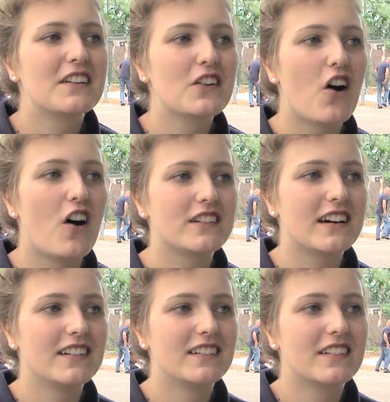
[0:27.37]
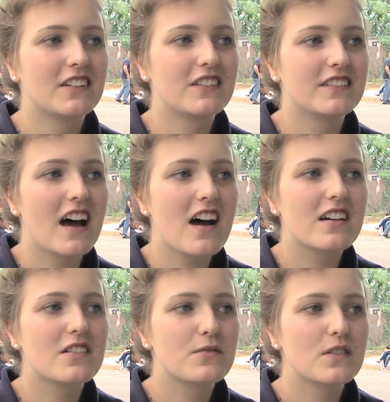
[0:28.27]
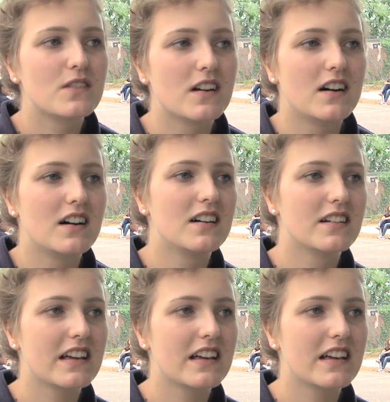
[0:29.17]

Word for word: Ja, dann Nachhilfe oder